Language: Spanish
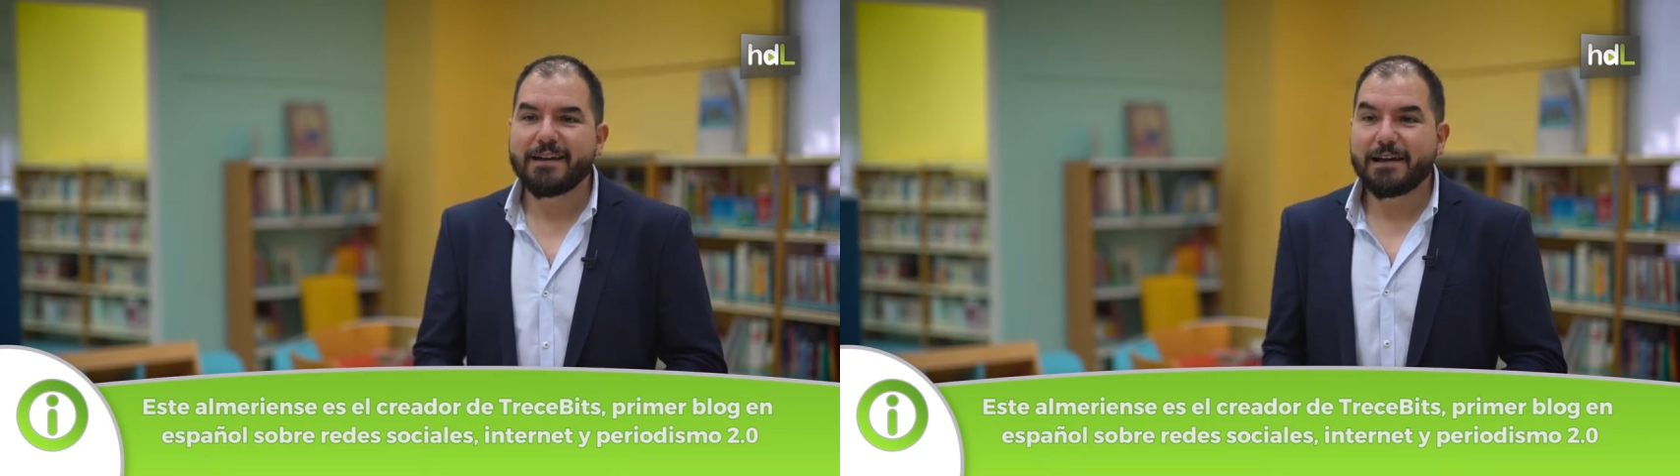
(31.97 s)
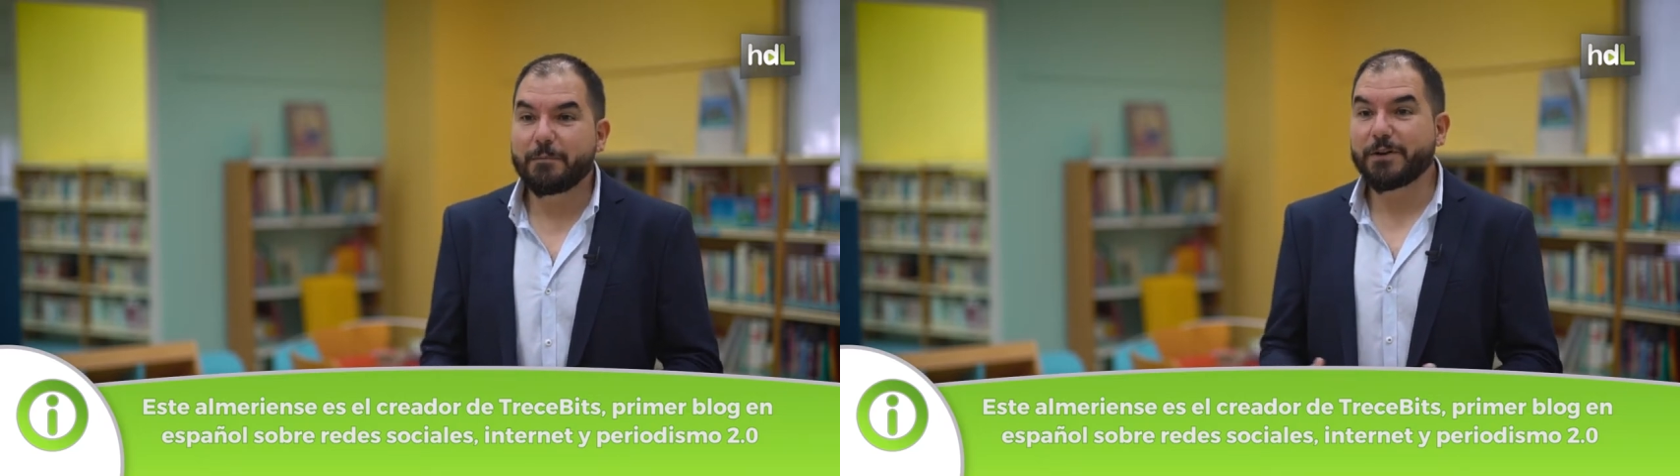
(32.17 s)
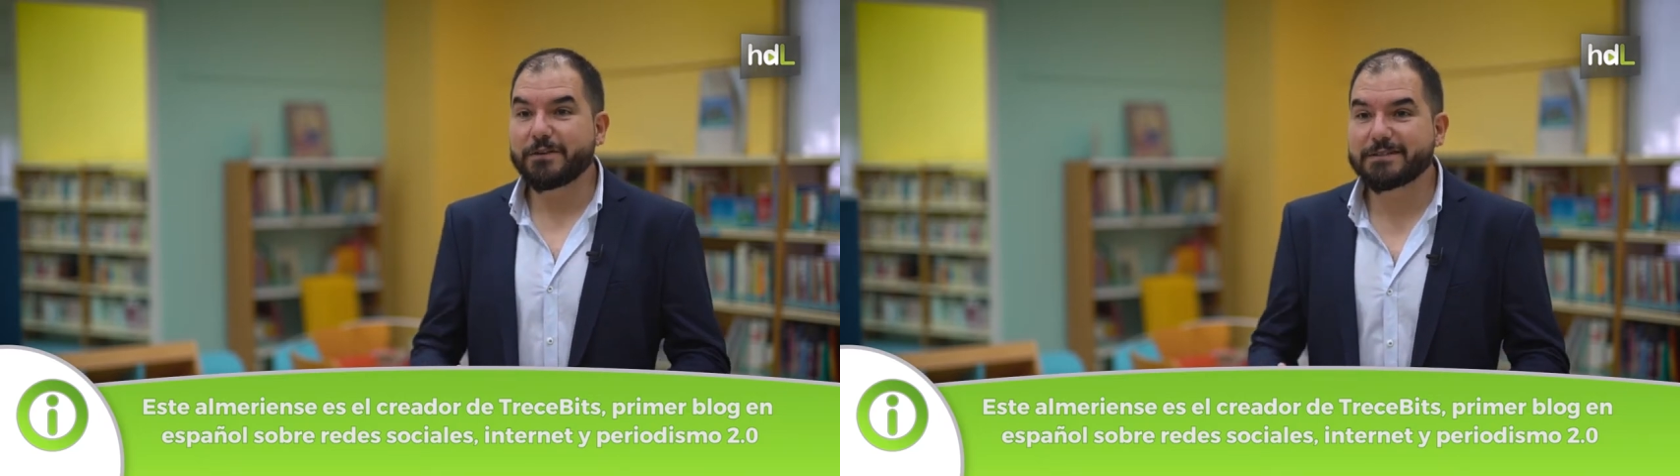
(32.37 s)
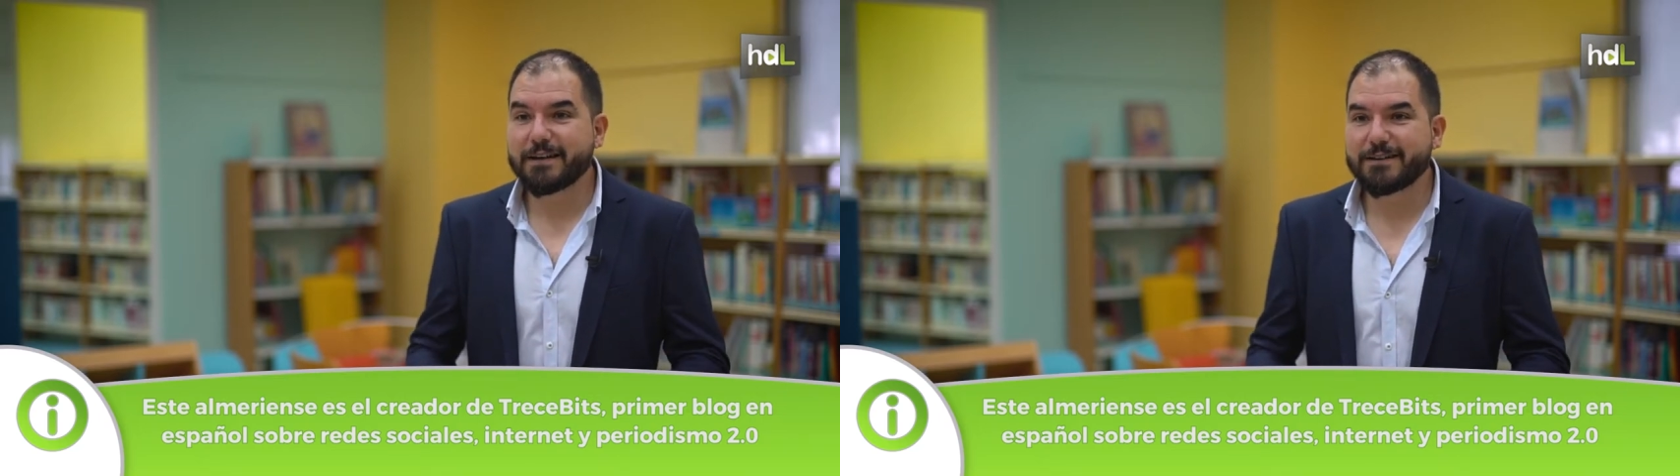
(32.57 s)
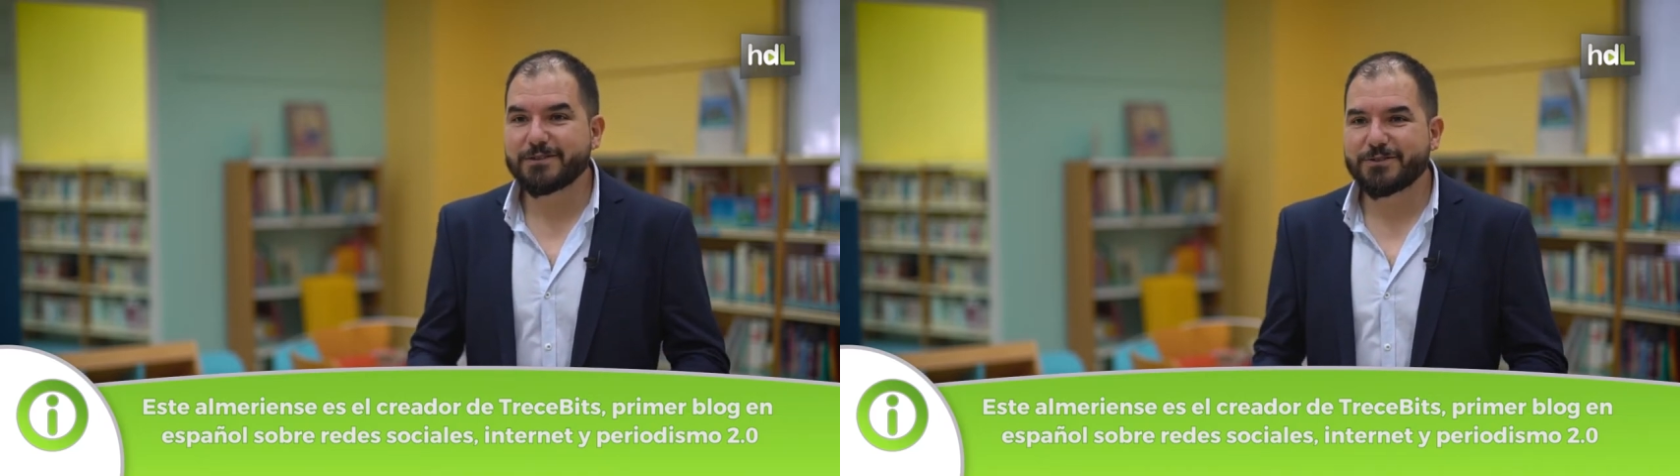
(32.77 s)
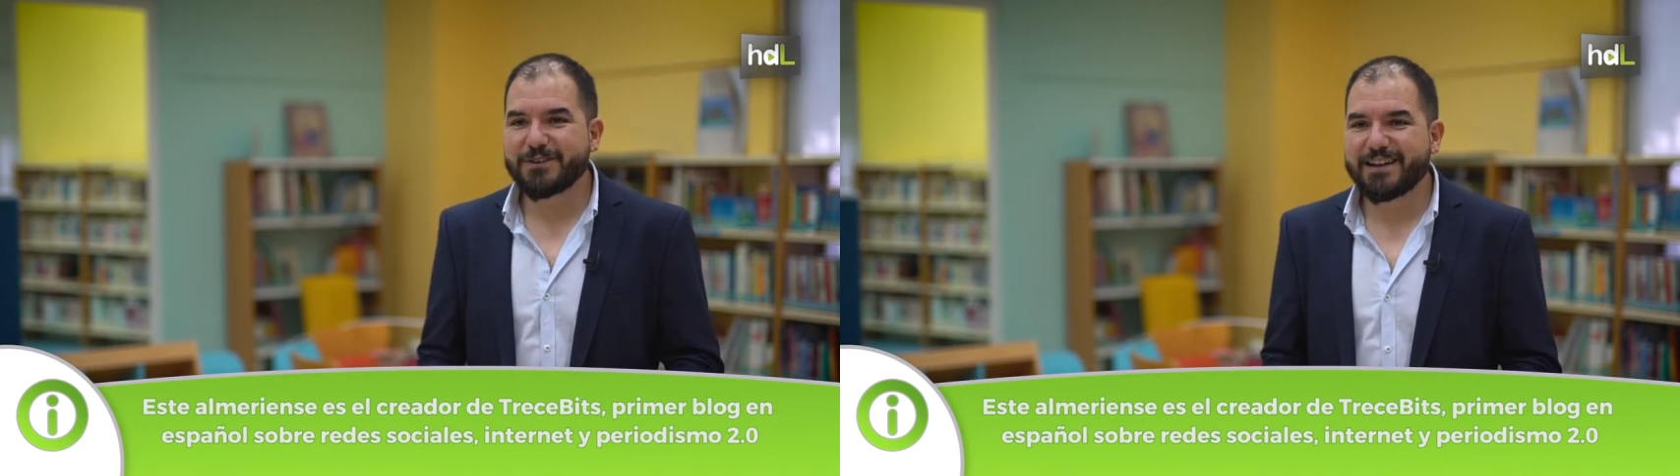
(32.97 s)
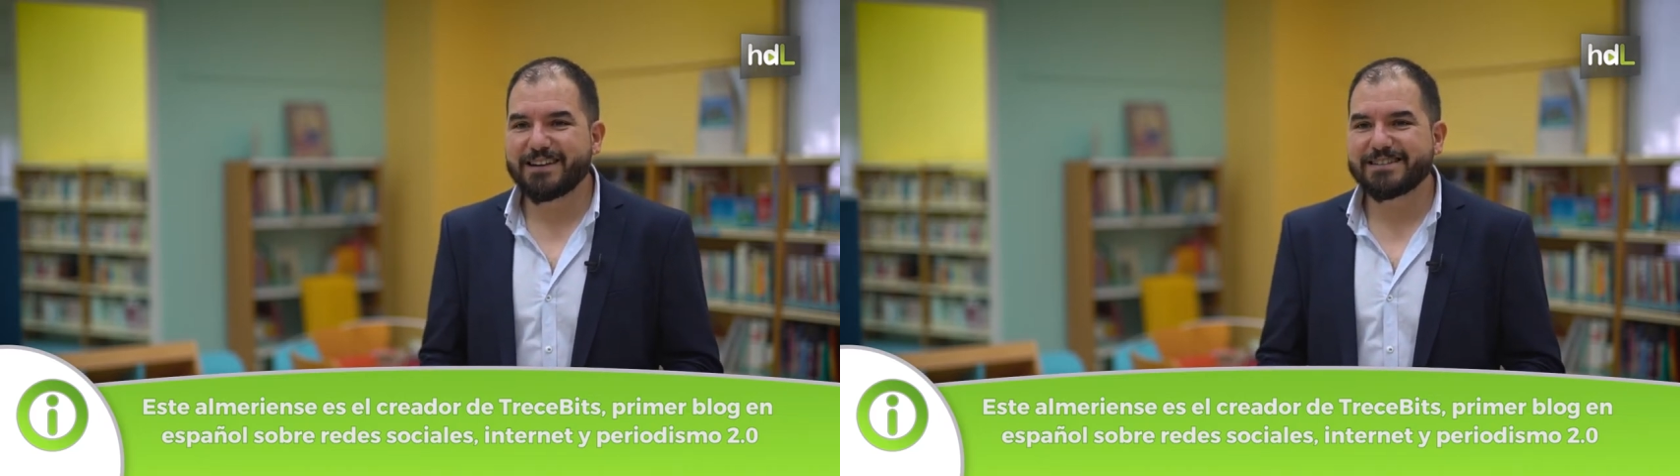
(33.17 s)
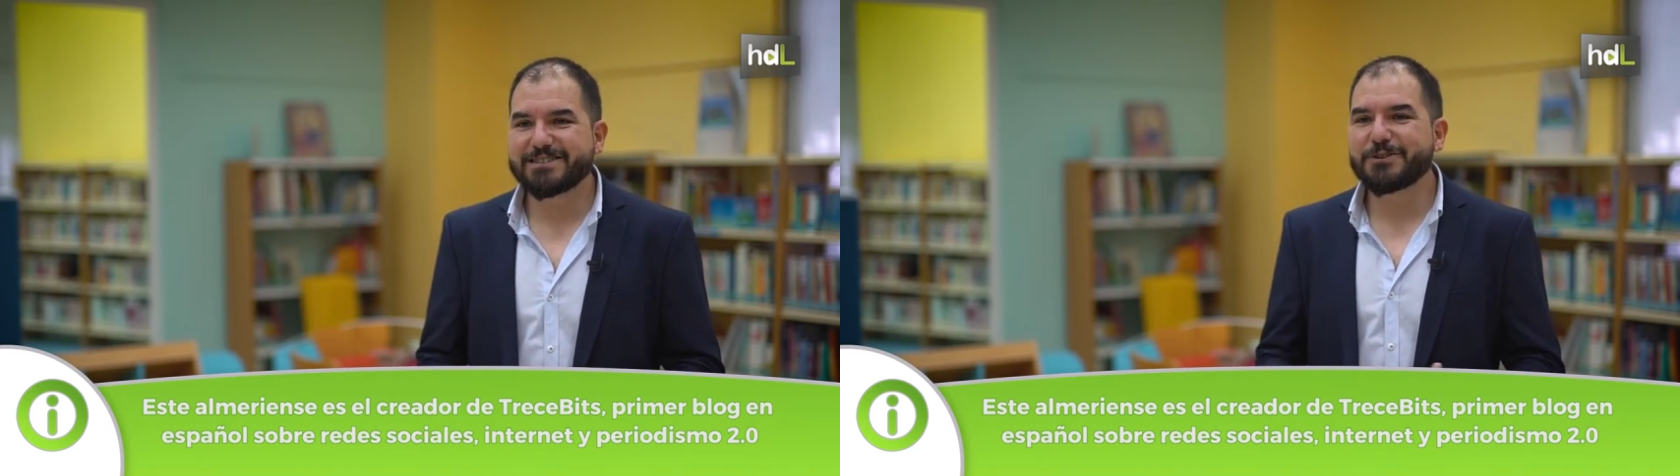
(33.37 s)
el periodista que soy,
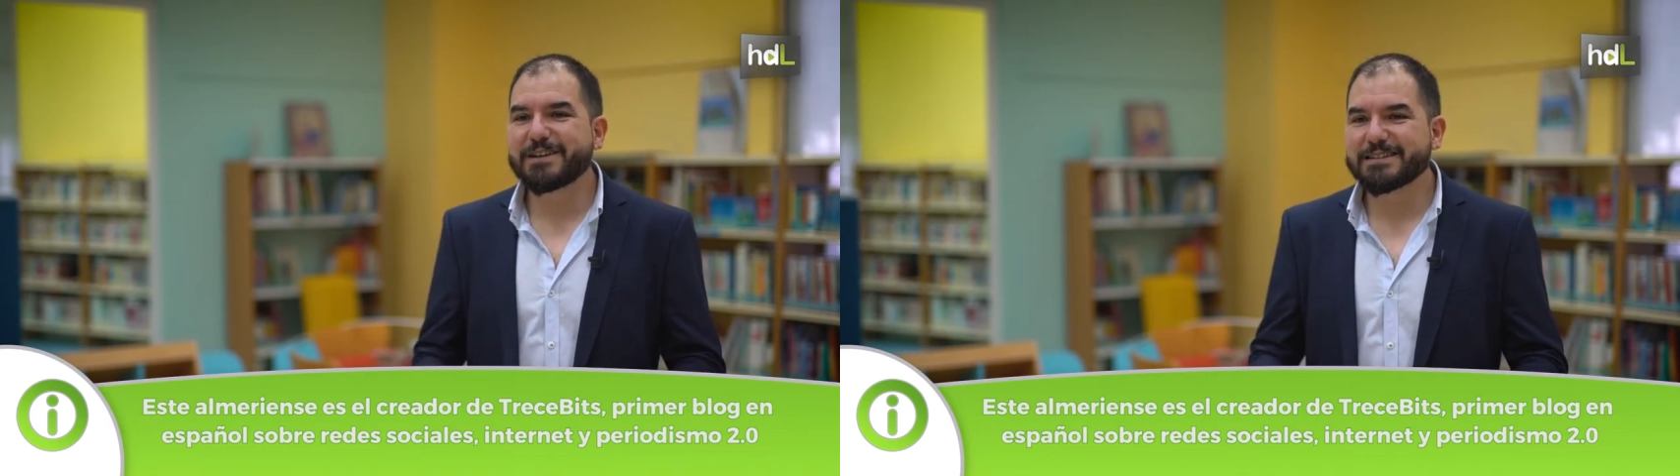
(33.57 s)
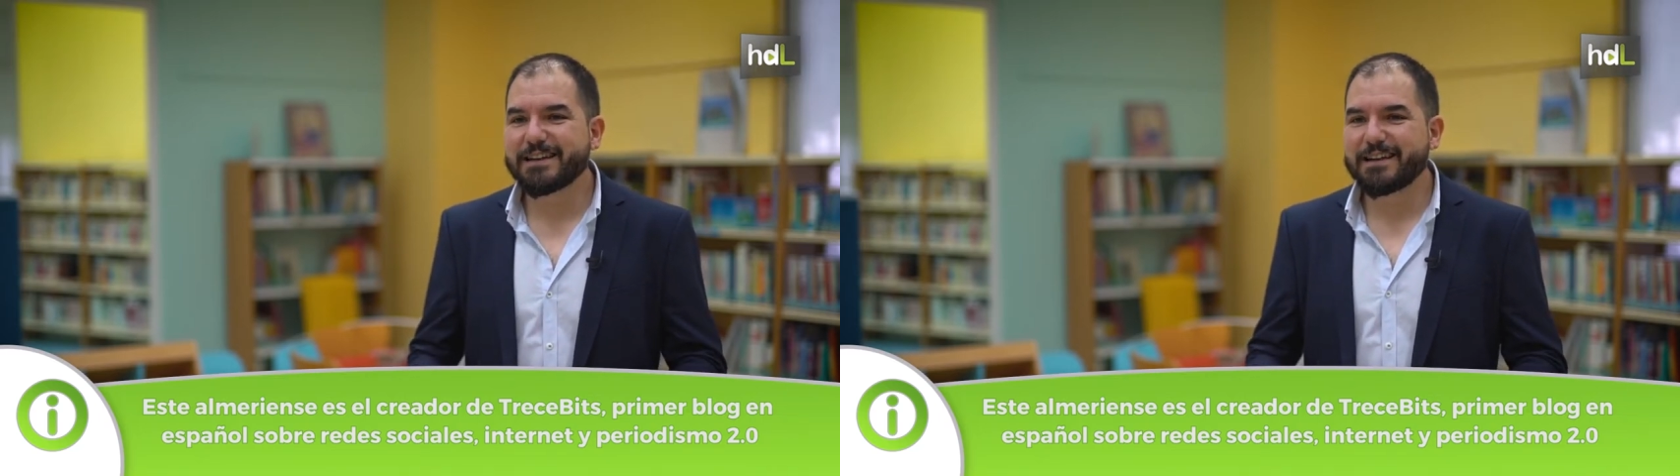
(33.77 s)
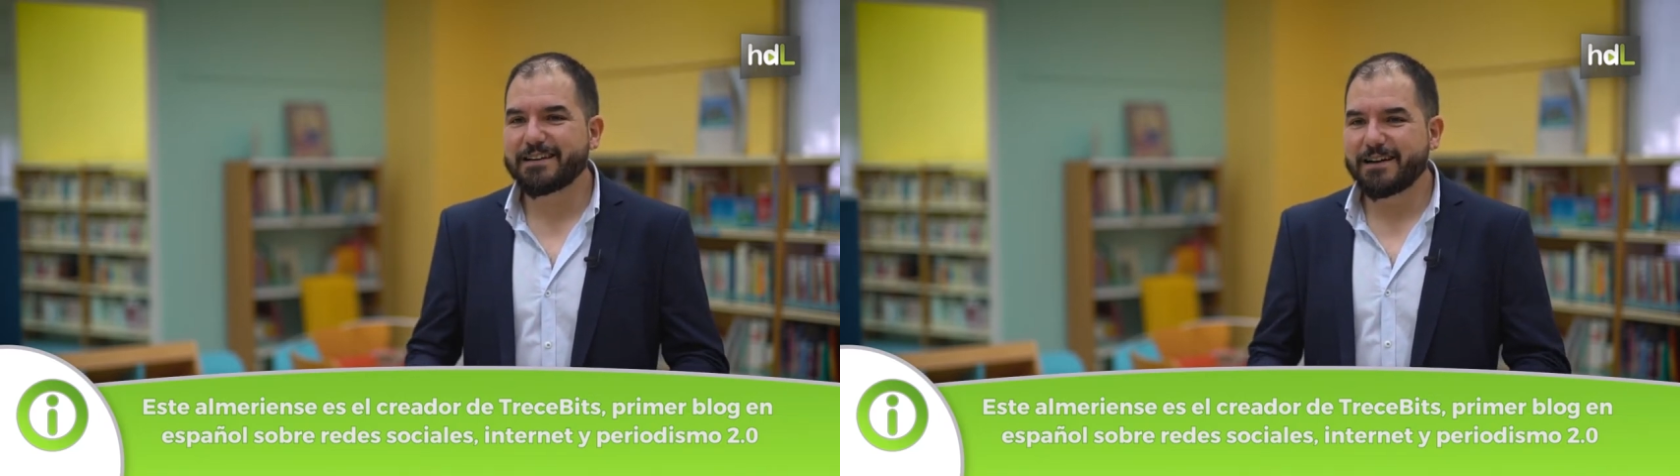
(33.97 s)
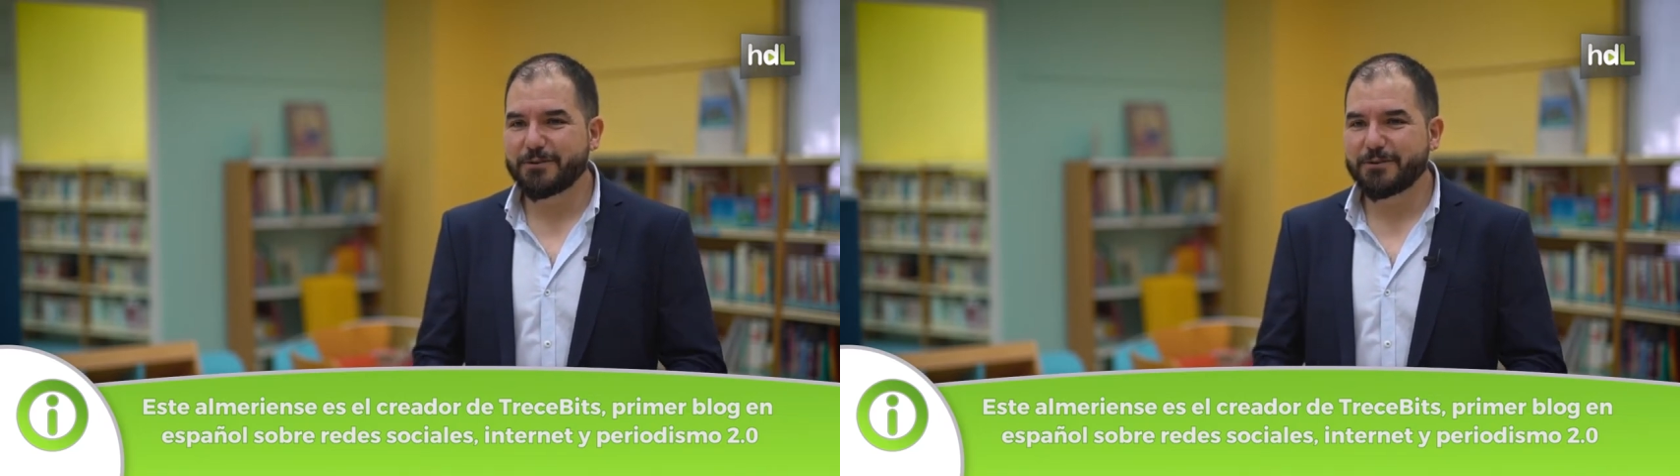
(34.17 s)
las historias que quería